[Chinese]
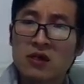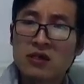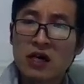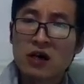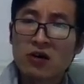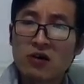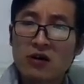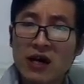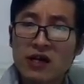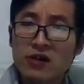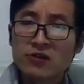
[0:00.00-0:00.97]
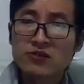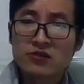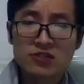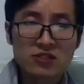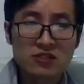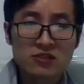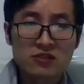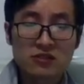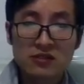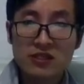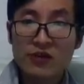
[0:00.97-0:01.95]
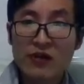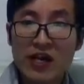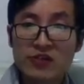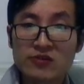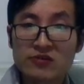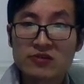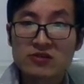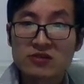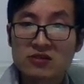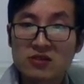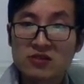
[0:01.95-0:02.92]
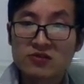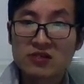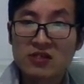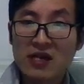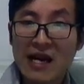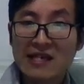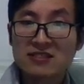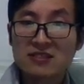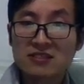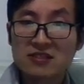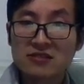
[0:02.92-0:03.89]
然后还有一种是另外一种，就是爱自己，